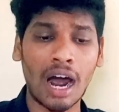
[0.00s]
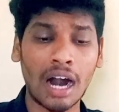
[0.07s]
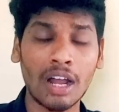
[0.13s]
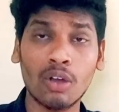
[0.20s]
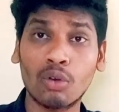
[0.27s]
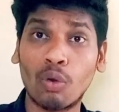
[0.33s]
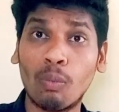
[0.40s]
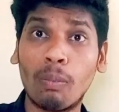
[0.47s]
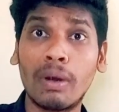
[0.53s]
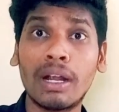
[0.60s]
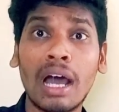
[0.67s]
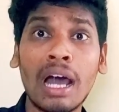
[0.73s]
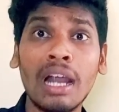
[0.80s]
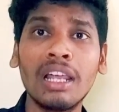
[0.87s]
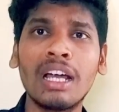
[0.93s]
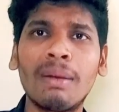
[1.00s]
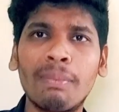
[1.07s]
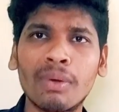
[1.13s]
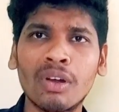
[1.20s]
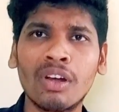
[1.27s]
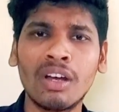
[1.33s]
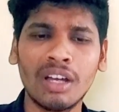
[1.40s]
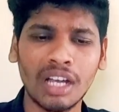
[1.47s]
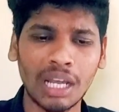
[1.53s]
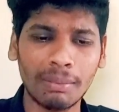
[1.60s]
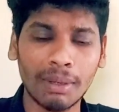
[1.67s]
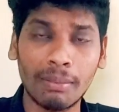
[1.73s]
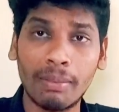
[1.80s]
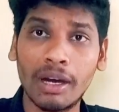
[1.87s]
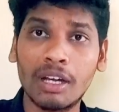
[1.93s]
ஆனால் ரொம்ப நாளுக்கு அப்புறம்
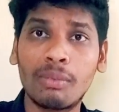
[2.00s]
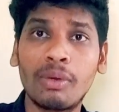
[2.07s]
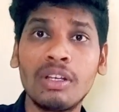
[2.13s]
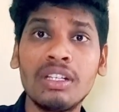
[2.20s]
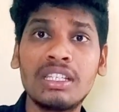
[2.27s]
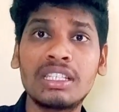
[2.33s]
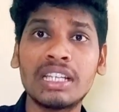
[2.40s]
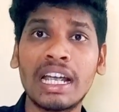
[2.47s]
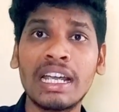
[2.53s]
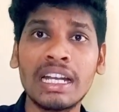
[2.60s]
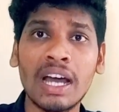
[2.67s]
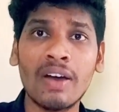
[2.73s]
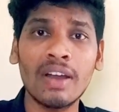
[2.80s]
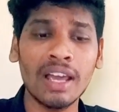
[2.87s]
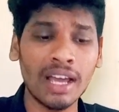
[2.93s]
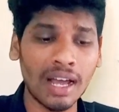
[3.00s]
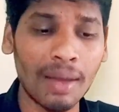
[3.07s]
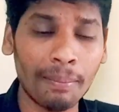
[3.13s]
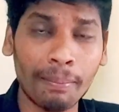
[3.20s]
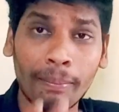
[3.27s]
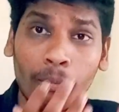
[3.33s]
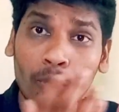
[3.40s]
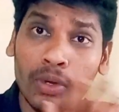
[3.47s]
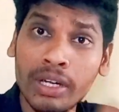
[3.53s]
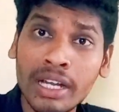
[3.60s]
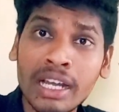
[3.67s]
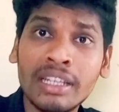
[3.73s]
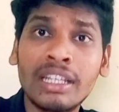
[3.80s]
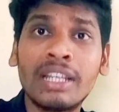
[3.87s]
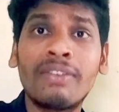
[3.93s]
இப்போ மறுபடியும் சைனாவில் முன்னே
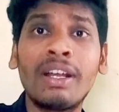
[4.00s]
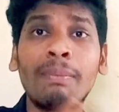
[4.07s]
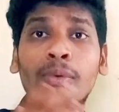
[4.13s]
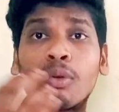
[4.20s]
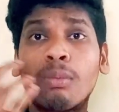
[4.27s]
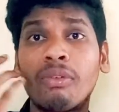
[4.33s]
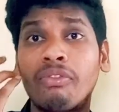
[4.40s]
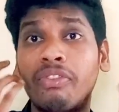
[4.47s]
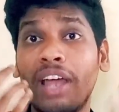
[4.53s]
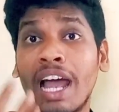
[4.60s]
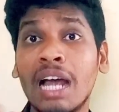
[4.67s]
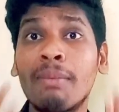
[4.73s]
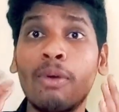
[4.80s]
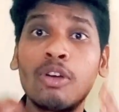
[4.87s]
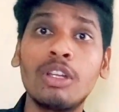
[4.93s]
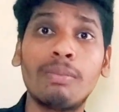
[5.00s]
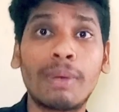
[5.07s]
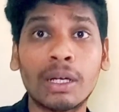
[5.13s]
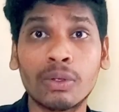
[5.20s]
இருந்ததை விட இப்போ ரொம்ப வேகமாக வந்து